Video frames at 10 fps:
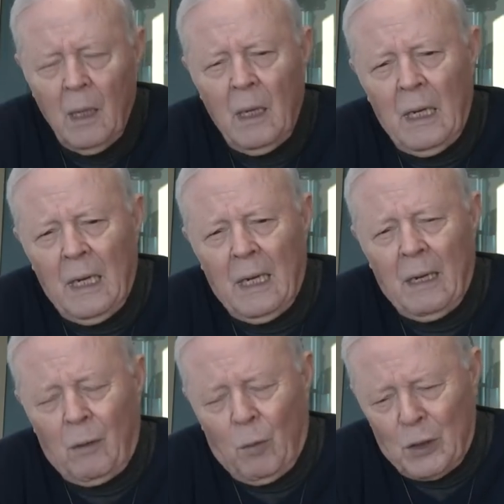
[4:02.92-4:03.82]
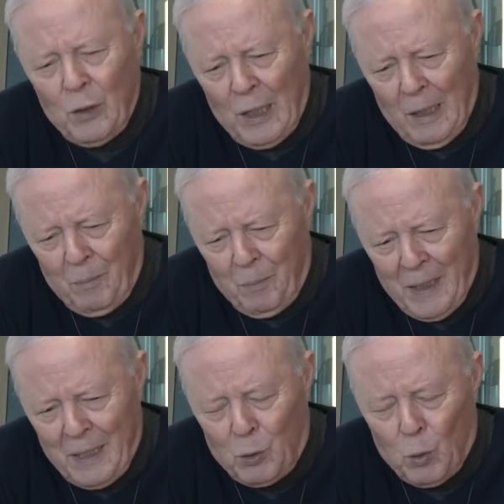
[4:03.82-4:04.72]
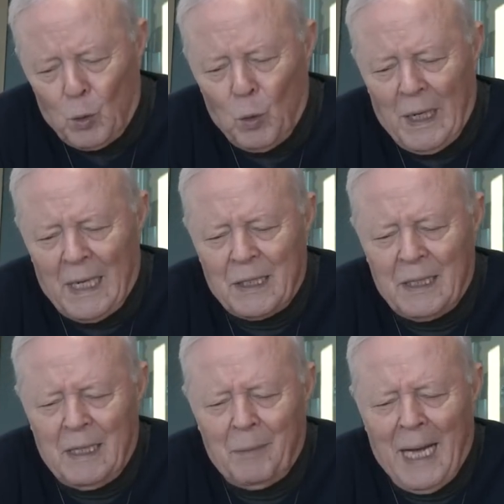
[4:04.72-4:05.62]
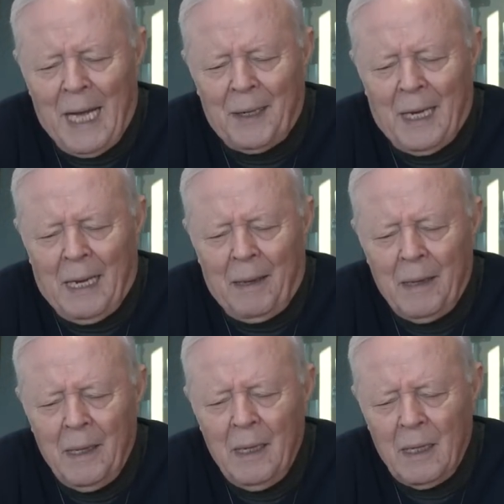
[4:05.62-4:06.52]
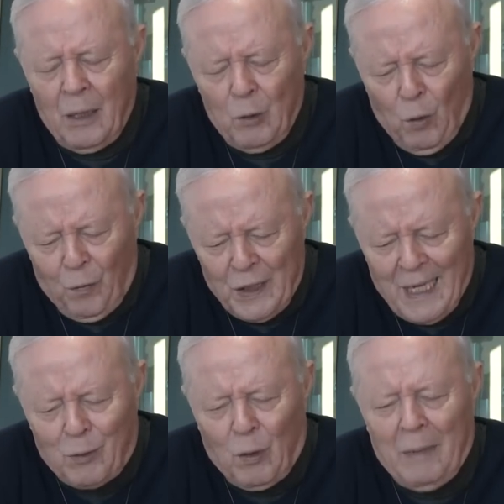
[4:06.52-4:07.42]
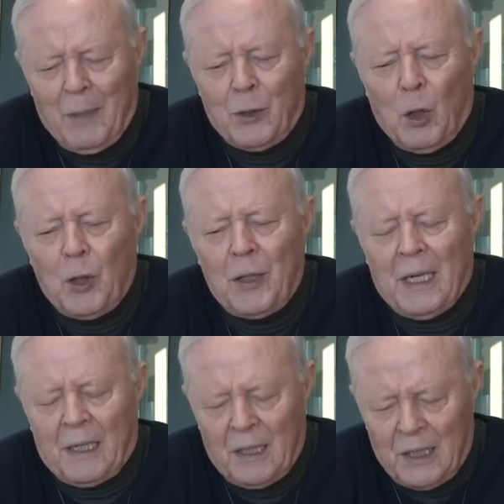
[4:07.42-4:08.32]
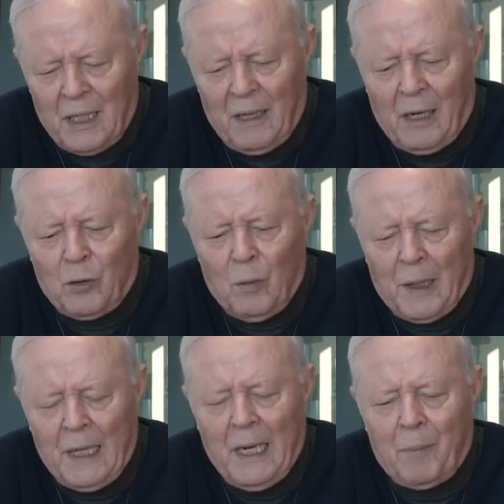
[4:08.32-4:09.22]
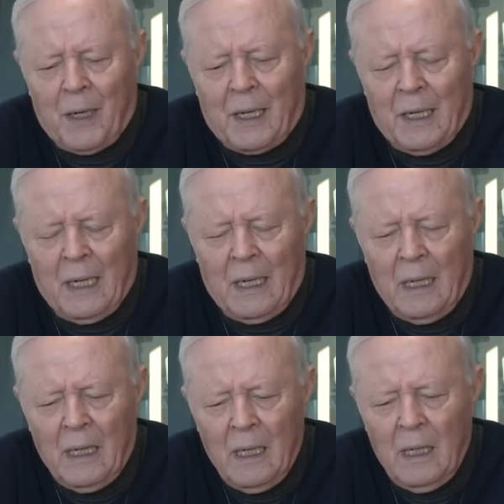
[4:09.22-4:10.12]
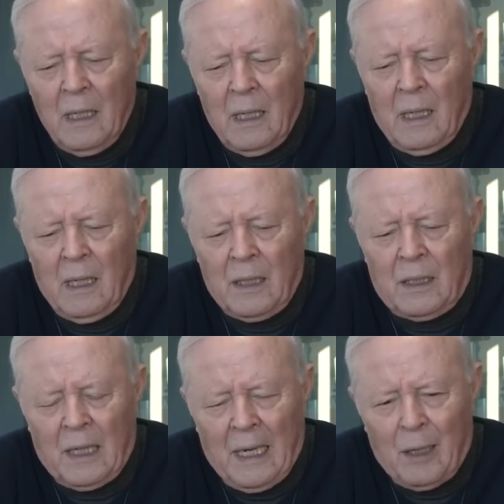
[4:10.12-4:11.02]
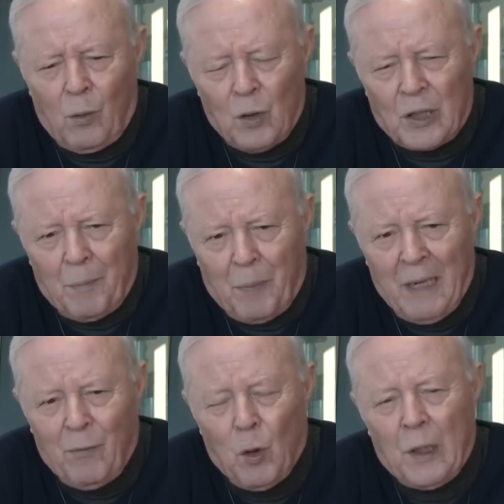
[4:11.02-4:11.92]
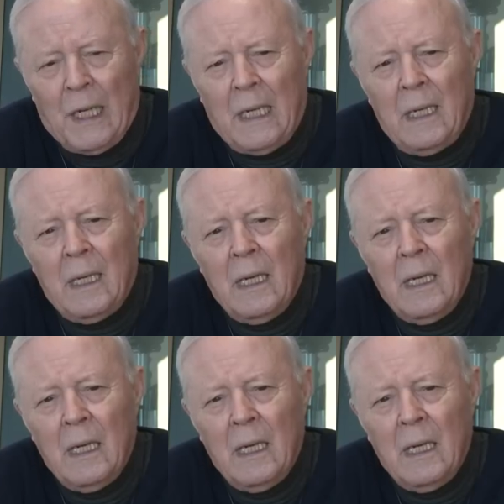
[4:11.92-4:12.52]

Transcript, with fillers: E questo era per introdurre la settimana che io ho affidato alla Madonna, Regina di Radio Maria, perché eh, ci renda consapevoli